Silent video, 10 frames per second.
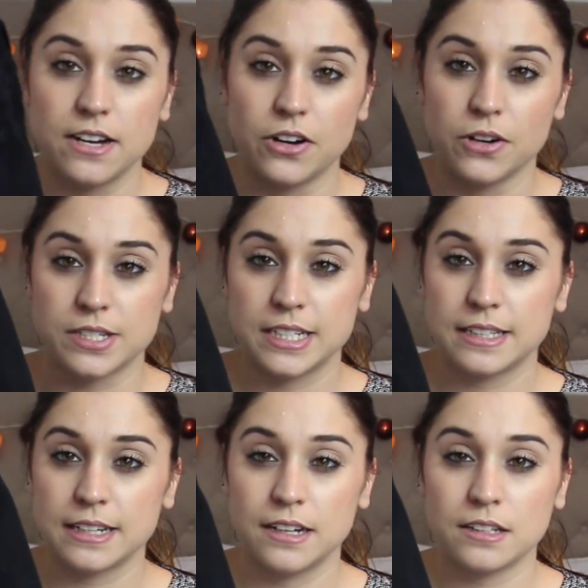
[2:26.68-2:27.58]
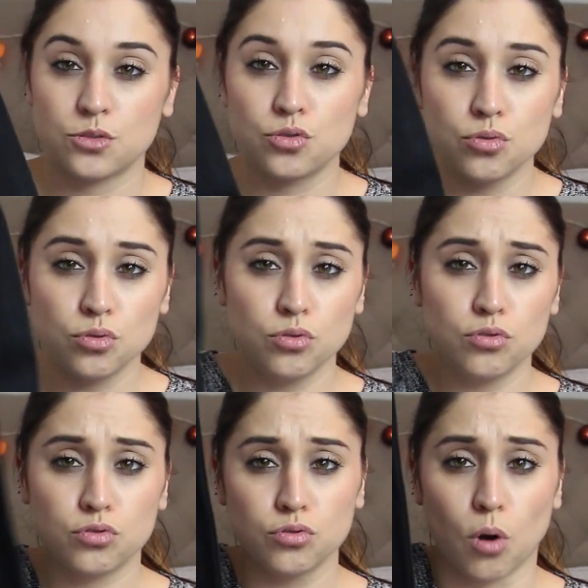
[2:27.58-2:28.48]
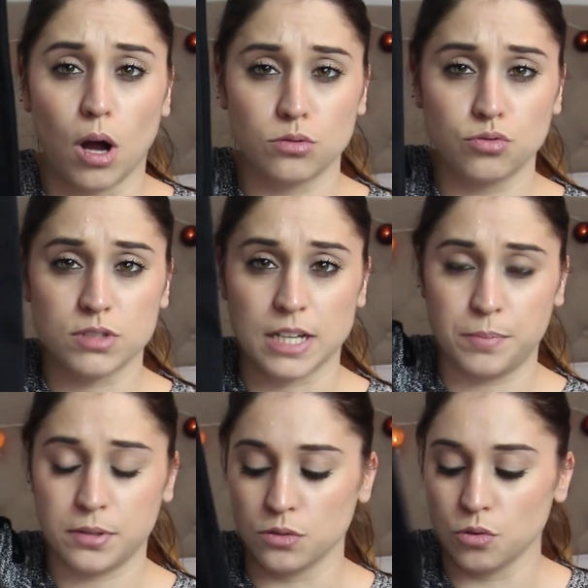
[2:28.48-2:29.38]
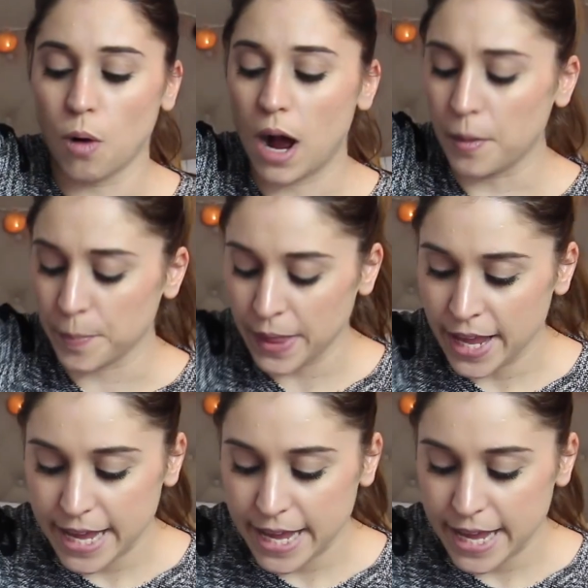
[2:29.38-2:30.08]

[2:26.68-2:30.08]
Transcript: Euh, c'est un tout, tout droit, tout simple, noir.